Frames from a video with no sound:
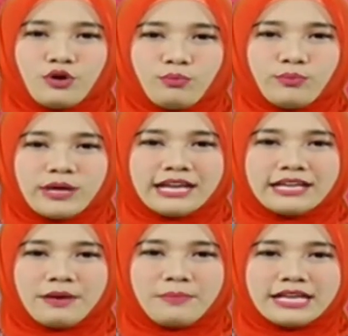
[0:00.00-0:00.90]
mengumumkan
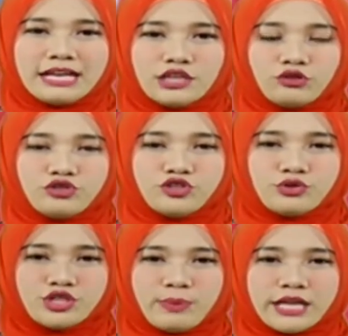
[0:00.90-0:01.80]
nama yang
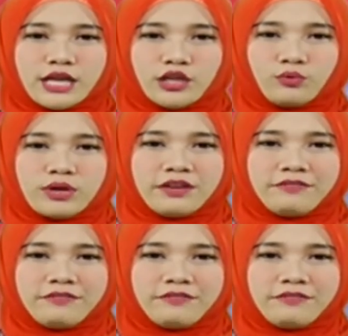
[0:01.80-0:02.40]
ditunjuk sebagai Ketua